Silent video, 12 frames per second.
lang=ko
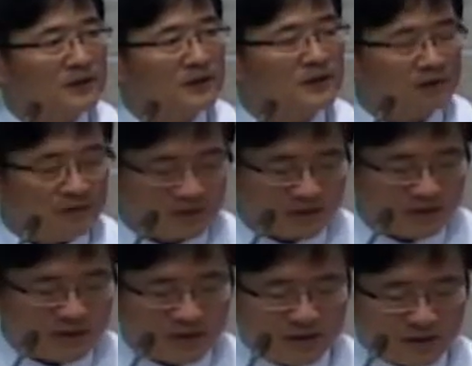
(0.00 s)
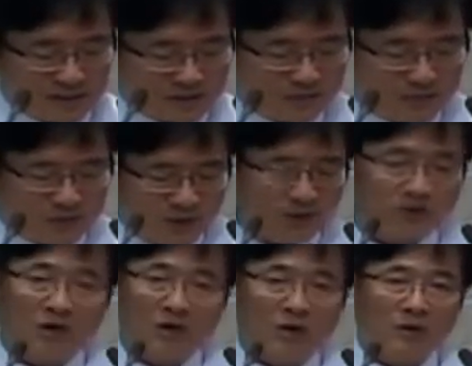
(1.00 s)
그렇게
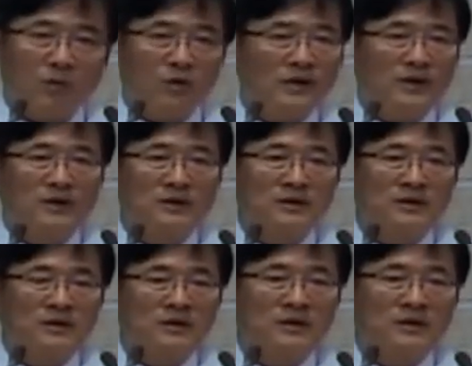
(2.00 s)
심판과 회복이라는